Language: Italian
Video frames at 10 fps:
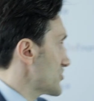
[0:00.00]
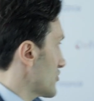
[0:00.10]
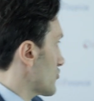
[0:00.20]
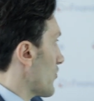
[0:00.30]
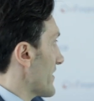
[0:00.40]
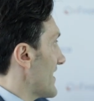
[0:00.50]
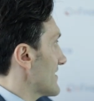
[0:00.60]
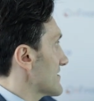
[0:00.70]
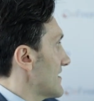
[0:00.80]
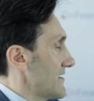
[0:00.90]

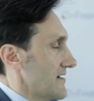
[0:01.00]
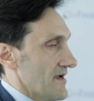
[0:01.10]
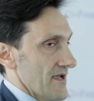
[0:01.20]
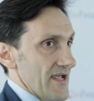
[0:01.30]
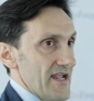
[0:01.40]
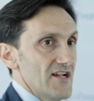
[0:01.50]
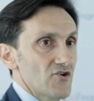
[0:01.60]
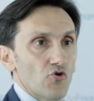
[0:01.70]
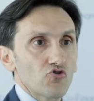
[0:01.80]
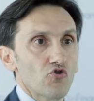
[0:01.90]
140 e il
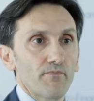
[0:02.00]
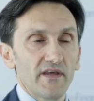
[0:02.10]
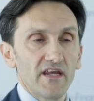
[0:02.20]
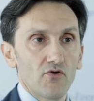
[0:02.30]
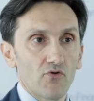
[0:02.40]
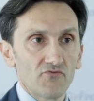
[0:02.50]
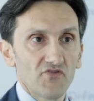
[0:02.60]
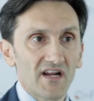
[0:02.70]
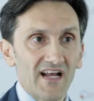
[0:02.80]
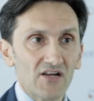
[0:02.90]
costo pieno
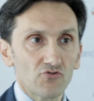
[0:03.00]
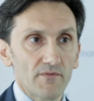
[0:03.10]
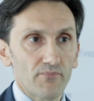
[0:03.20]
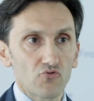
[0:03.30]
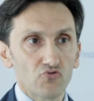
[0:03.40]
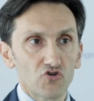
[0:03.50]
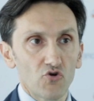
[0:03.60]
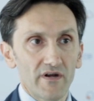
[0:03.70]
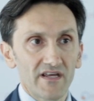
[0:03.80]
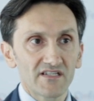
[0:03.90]
nel caso di
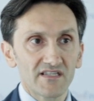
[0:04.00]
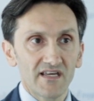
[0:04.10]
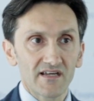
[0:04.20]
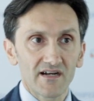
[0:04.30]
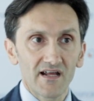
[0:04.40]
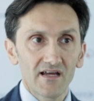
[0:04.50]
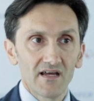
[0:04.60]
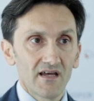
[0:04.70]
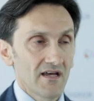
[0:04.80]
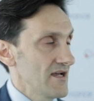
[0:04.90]
produzione esterna
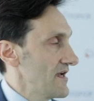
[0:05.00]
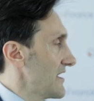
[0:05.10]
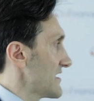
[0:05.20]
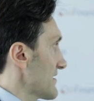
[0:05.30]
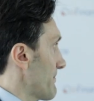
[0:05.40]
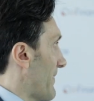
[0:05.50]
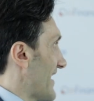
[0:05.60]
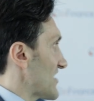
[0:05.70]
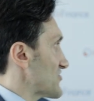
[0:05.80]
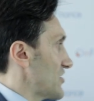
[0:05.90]

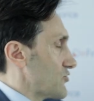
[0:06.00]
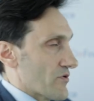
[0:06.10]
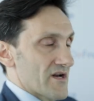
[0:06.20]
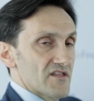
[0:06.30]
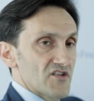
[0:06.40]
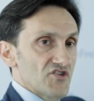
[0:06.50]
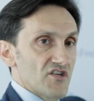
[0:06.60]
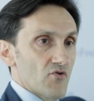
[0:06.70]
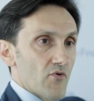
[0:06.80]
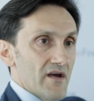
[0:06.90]
pari a
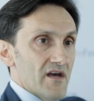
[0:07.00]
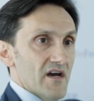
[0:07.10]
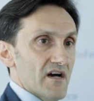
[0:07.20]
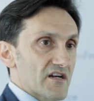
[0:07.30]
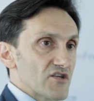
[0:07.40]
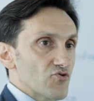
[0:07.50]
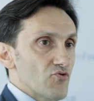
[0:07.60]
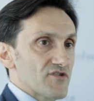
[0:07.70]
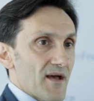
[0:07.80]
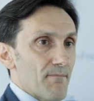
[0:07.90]
145,
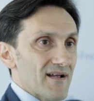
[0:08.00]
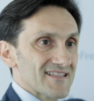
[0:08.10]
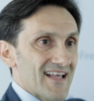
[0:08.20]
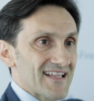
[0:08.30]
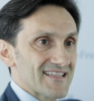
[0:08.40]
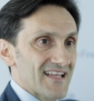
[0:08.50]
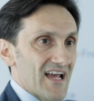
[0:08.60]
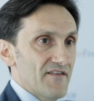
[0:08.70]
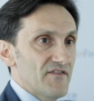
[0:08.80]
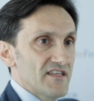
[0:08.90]
risulta
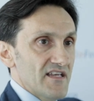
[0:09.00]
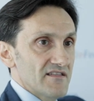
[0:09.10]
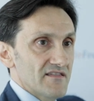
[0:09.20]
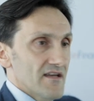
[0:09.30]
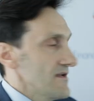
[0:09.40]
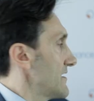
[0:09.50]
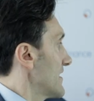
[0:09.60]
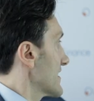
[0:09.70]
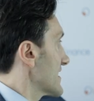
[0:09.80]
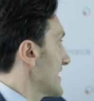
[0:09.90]
abbastanza evidente
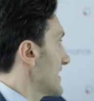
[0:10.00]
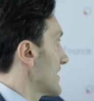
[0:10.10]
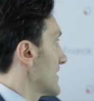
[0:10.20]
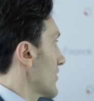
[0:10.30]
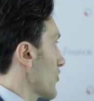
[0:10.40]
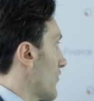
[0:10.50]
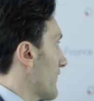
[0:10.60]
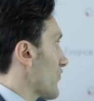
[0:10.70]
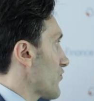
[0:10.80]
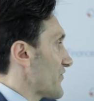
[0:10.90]
che
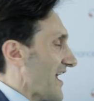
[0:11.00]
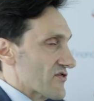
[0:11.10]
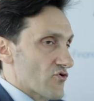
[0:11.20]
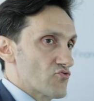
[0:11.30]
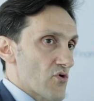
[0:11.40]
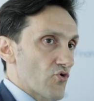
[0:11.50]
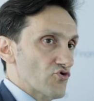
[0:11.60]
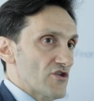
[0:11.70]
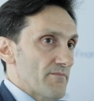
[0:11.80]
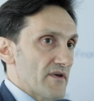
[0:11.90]
confrontando i due
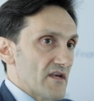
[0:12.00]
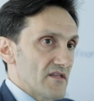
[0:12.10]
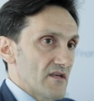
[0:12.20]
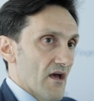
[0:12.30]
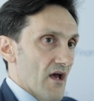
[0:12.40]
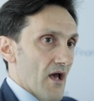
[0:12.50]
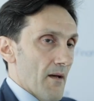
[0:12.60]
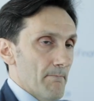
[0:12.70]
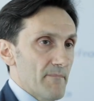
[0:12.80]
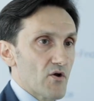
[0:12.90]
costi pieni
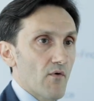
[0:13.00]
mi